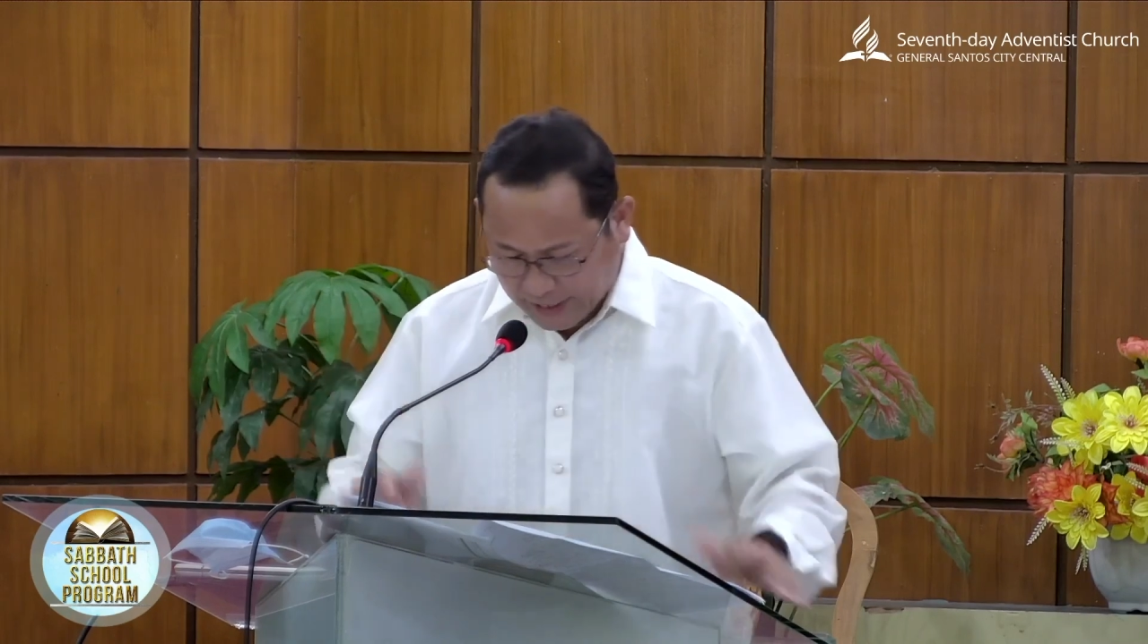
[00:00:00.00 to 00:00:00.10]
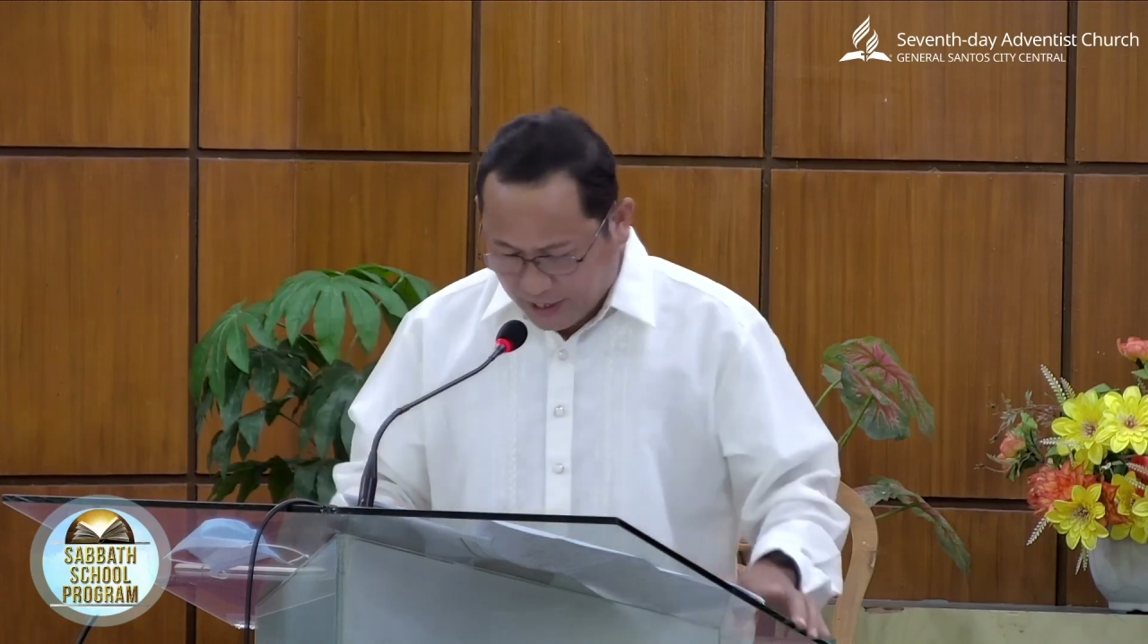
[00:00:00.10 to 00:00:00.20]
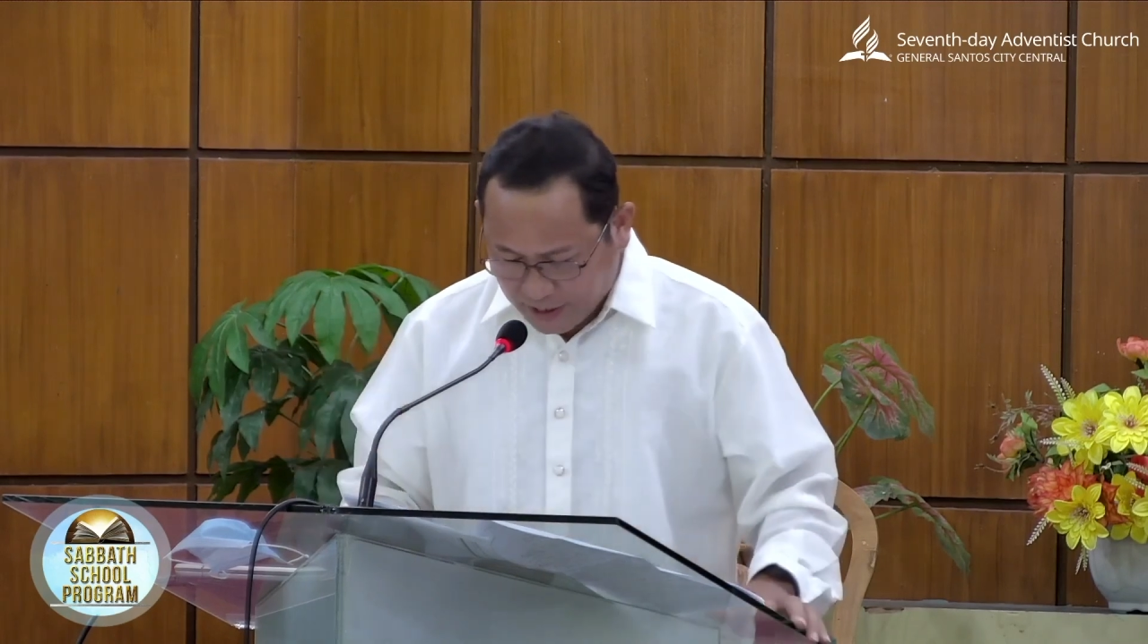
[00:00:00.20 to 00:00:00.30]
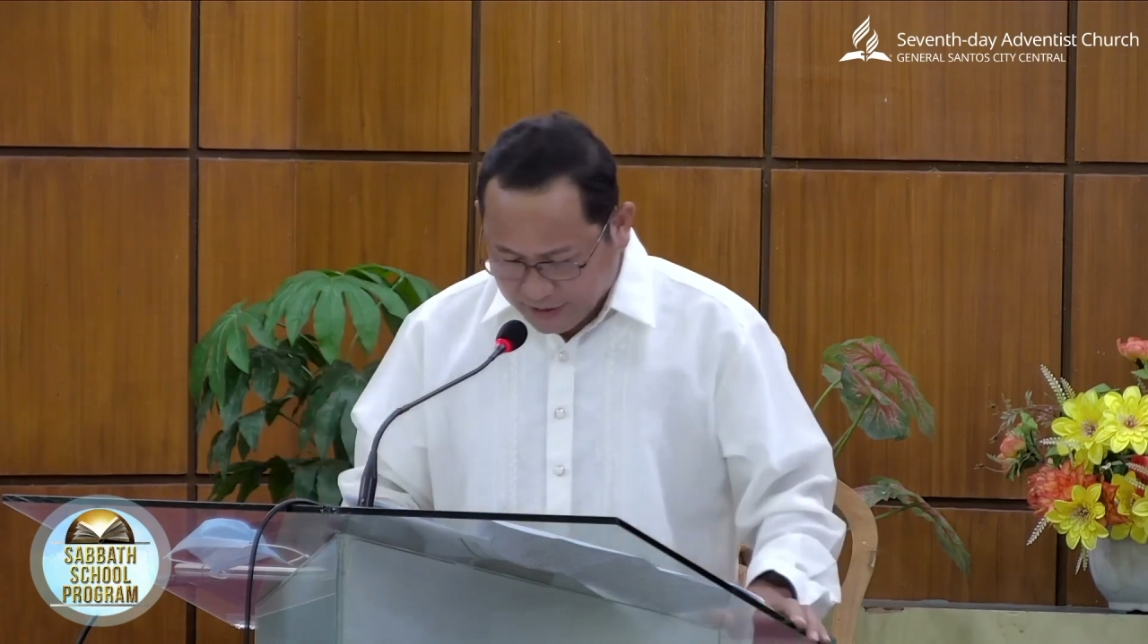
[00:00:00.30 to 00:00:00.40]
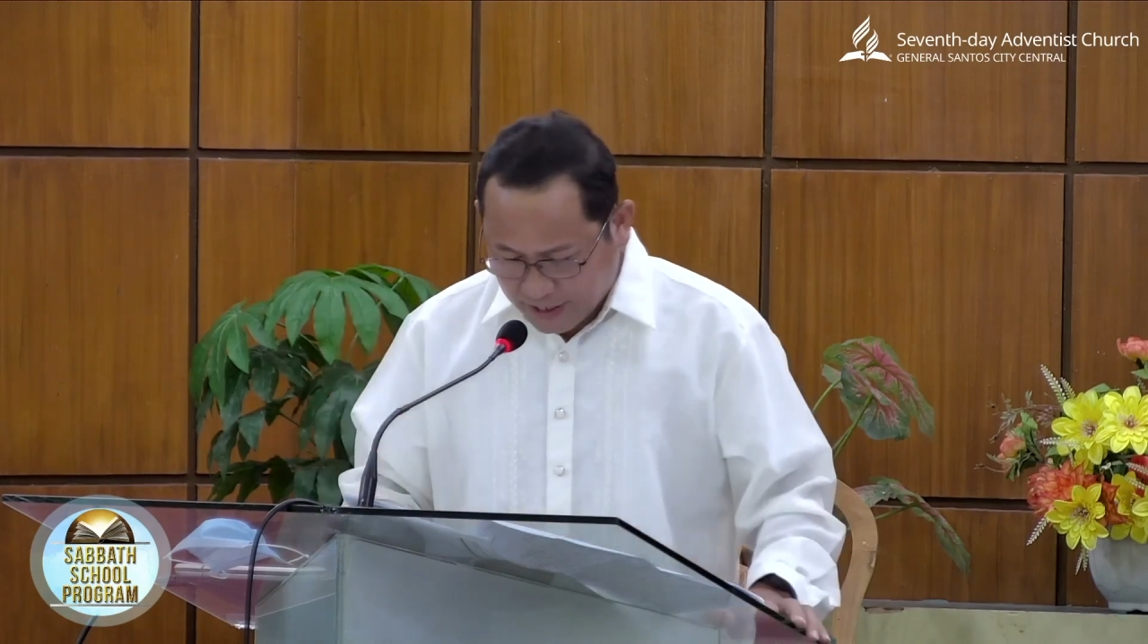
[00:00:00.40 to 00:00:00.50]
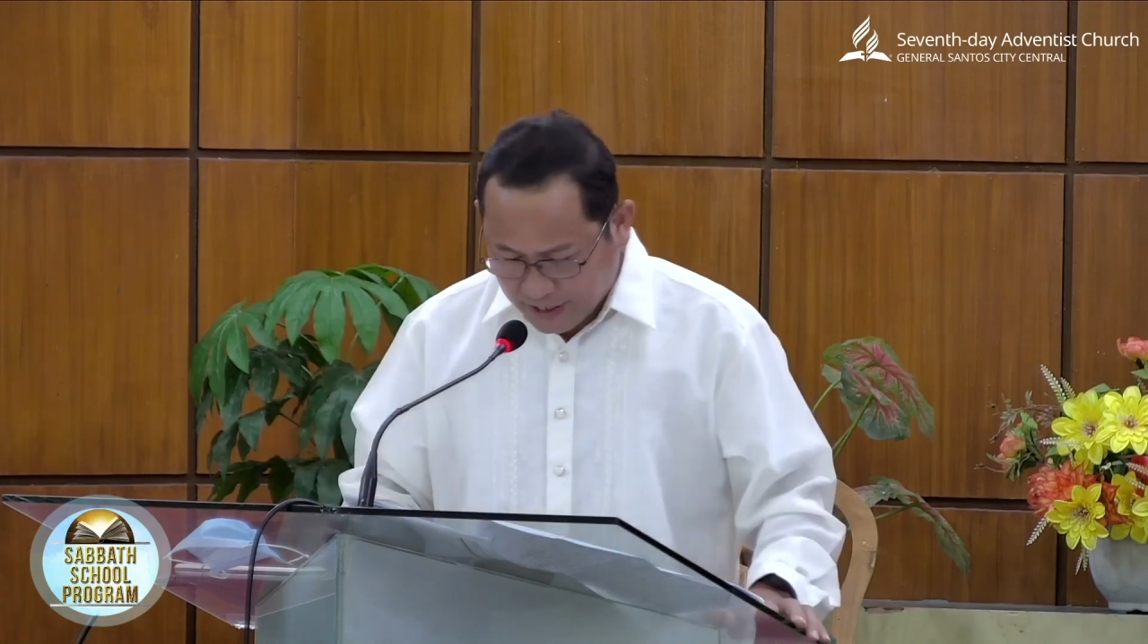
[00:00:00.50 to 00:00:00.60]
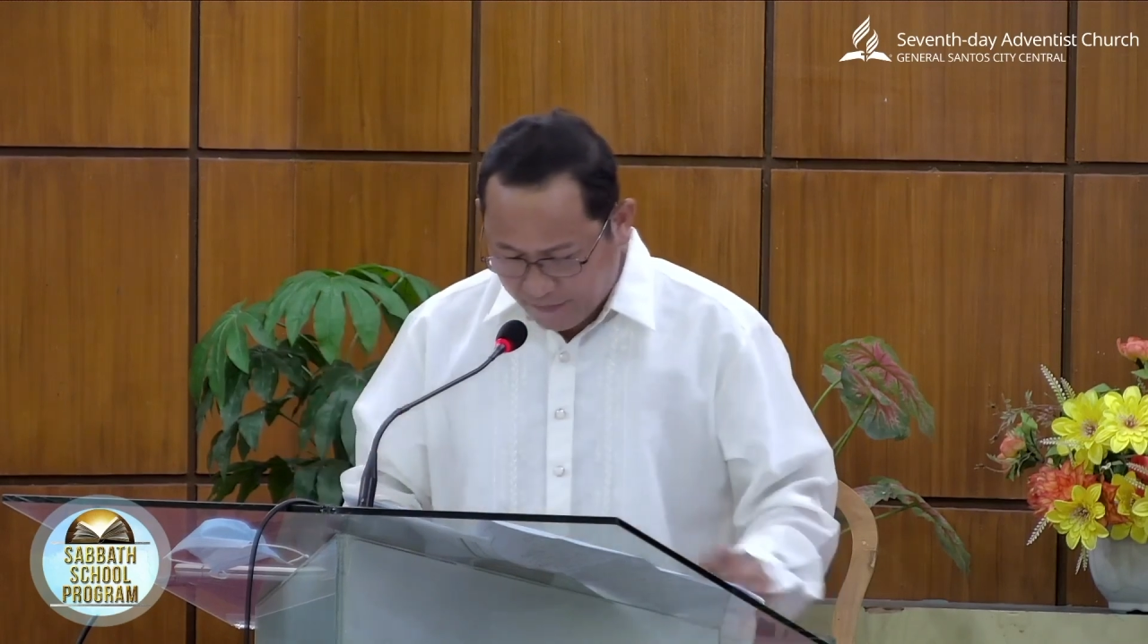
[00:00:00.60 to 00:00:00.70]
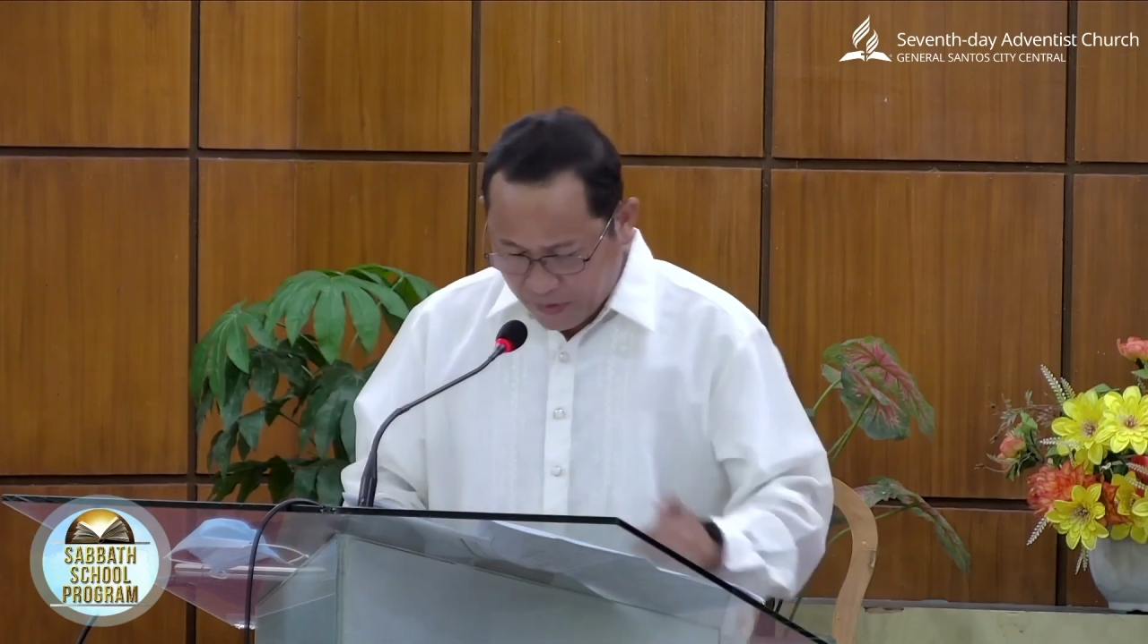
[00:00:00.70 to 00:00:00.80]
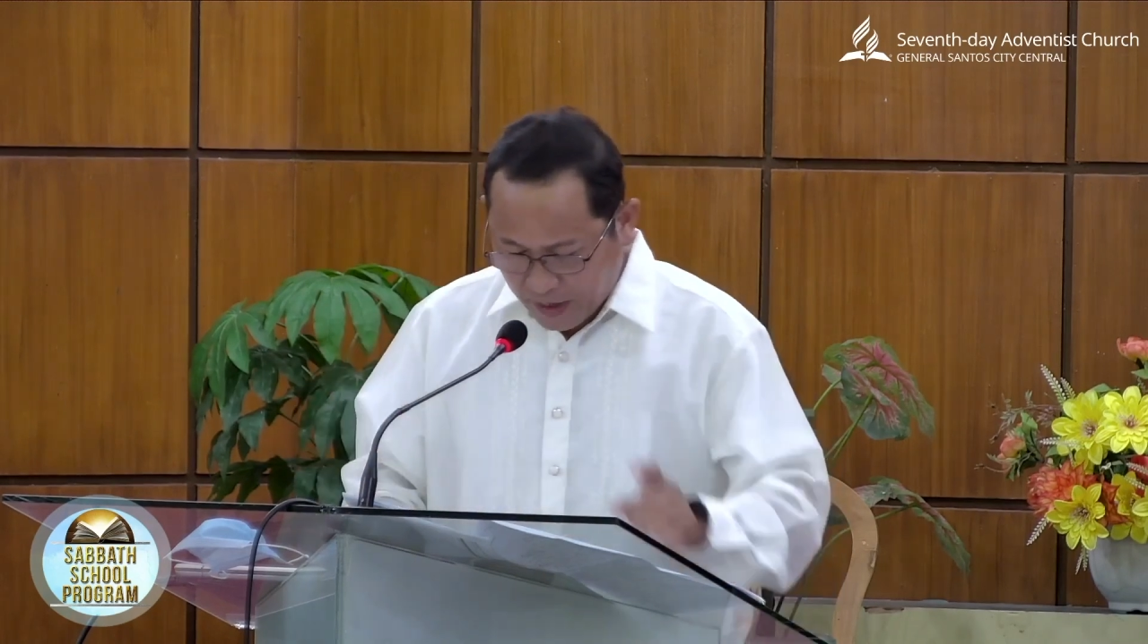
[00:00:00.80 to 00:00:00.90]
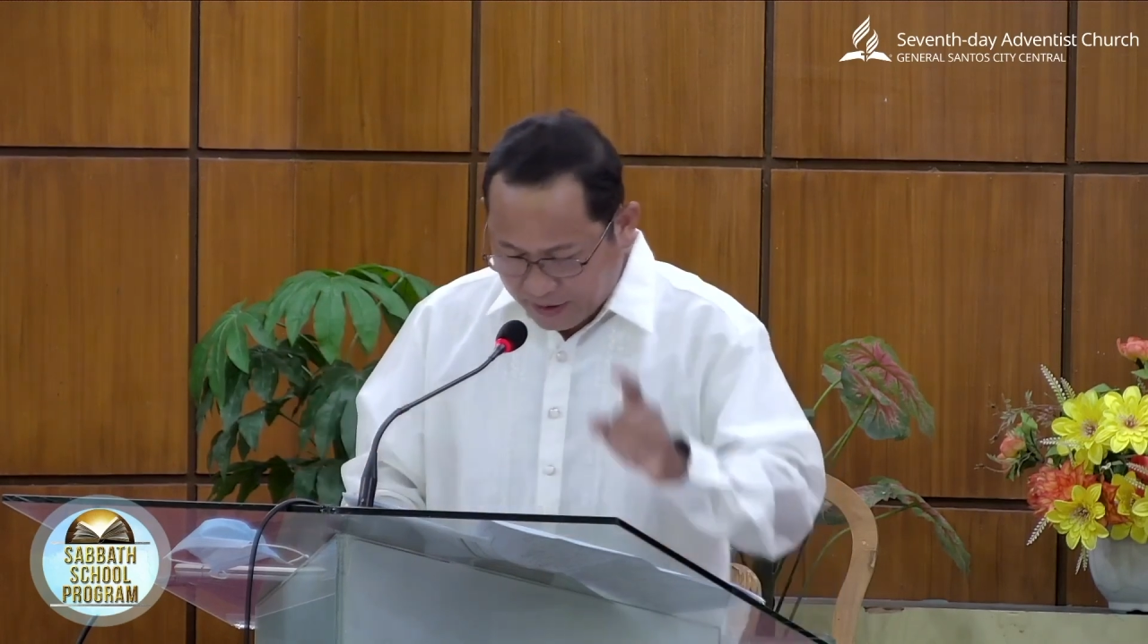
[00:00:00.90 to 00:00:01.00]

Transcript: sa iyang grasya